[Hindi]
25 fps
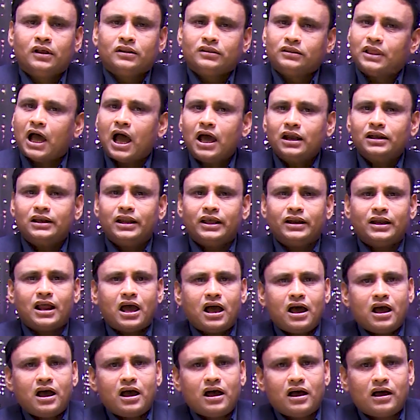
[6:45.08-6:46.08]
दान
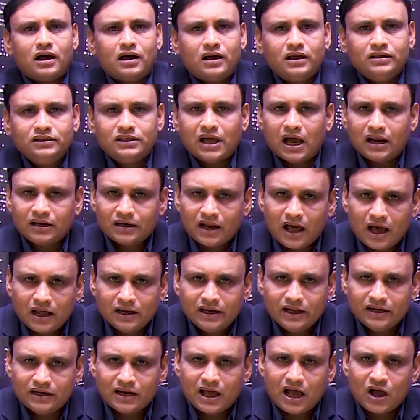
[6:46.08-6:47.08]
लेना या ना
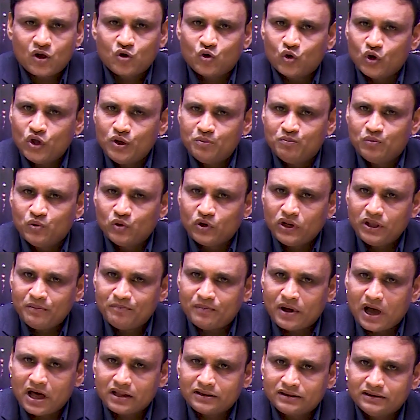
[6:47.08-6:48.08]
लेना कोई बुरी
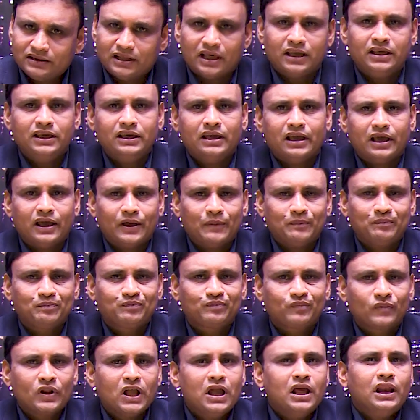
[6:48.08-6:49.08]
बात नहीं है
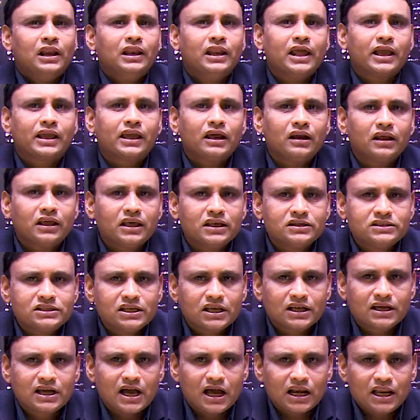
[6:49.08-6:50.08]
लेकिन किसी
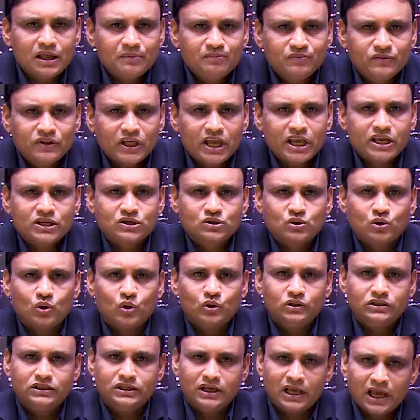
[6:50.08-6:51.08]
गरीब देश को
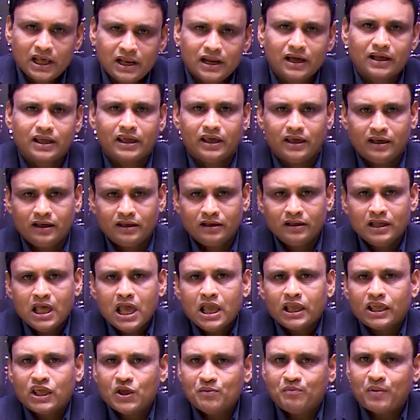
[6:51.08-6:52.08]
ये लगे
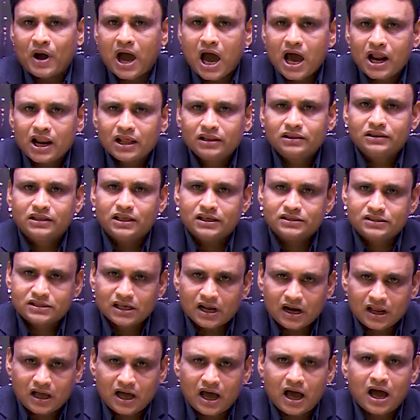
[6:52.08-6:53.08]
कि भारत की
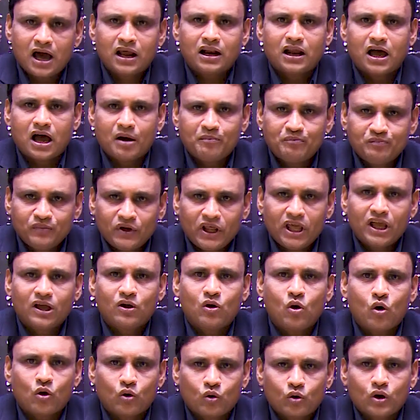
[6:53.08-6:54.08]
सरकार अपने
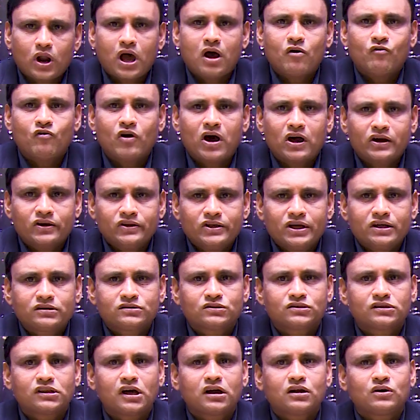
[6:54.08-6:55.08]
कोरोना वॉरियर्स
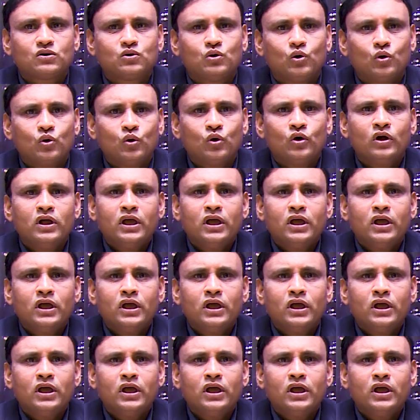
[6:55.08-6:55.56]
तक को